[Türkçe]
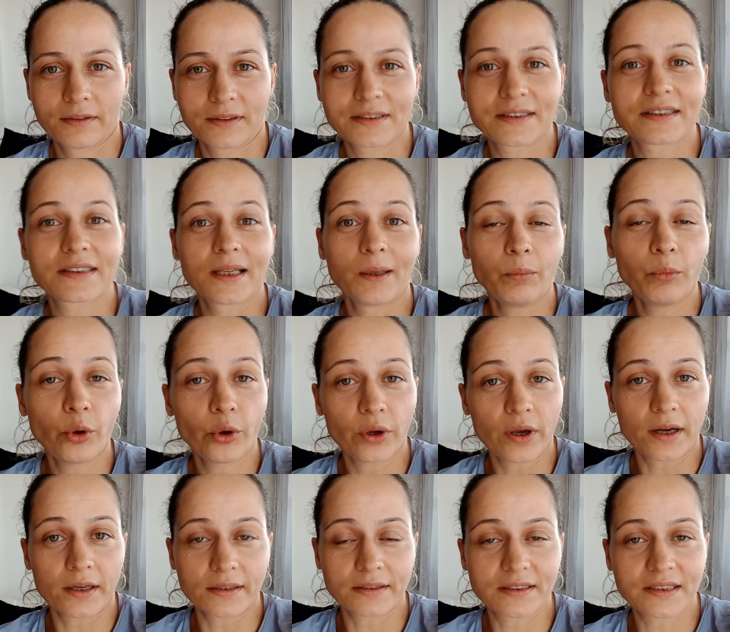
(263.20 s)
istemiyor
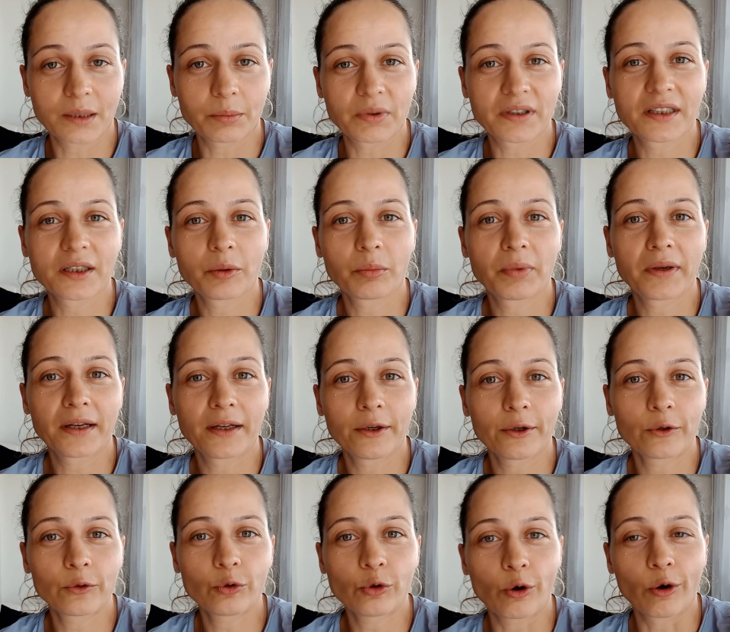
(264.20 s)
yani istemediğini
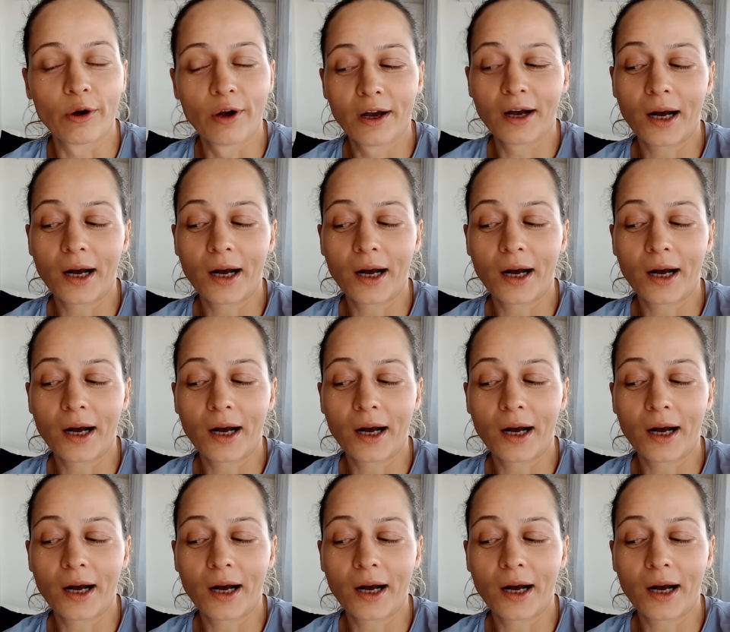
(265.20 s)
belli ediyor.